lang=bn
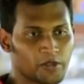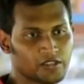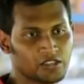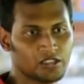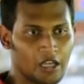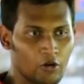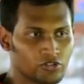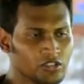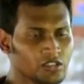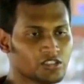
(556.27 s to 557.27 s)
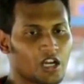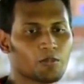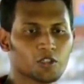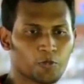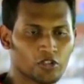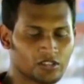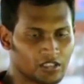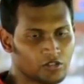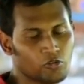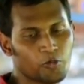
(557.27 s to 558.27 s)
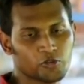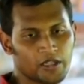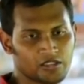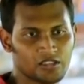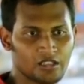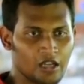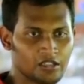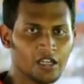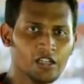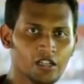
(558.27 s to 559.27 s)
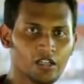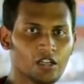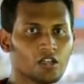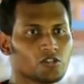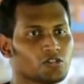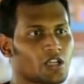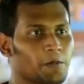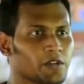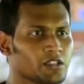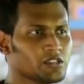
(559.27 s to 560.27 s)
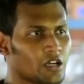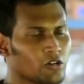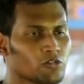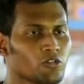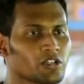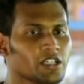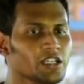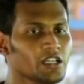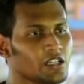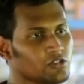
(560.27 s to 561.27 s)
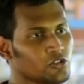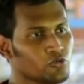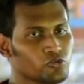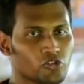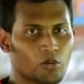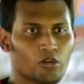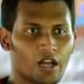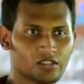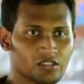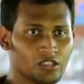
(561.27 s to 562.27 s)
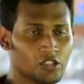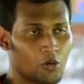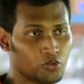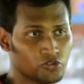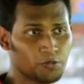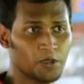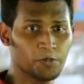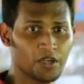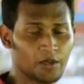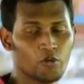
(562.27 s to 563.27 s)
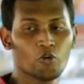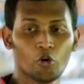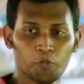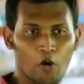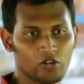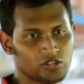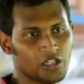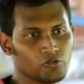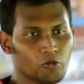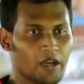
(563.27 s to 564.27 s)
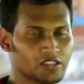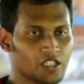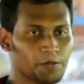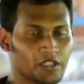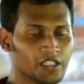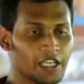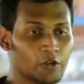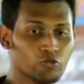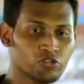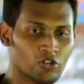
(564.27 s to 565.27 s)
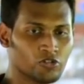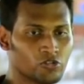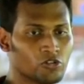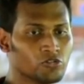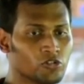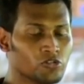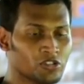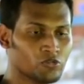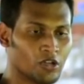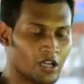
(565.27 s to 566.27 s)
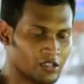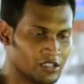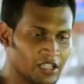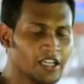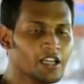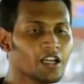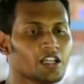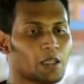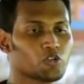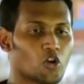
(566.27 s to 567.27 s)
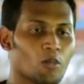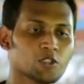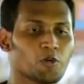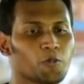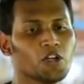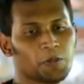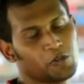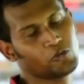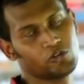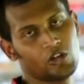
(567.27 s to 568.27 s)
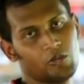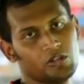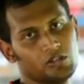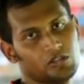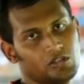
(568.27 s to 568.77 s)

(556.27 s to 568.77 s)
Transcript: পোস্ট ভ্যাকসিনটা দেওয়া উচিত চার মাস বয়স থেকে গোটপক্স ভ্যাকসিনটা দেওয়া যায় তো আপনাদের ছাগলগুলোকে যদি সুস্থ সবল রাখতে চান তাহলে অবশ্যই পিপিআর এবং গোটপক্স এই দুটো ভ্যাকসিন আপনাকে একুশ দিন অন্তর অন্তর দিয়ে তারপর ছ মাস পর পর রিপিট করতে হবে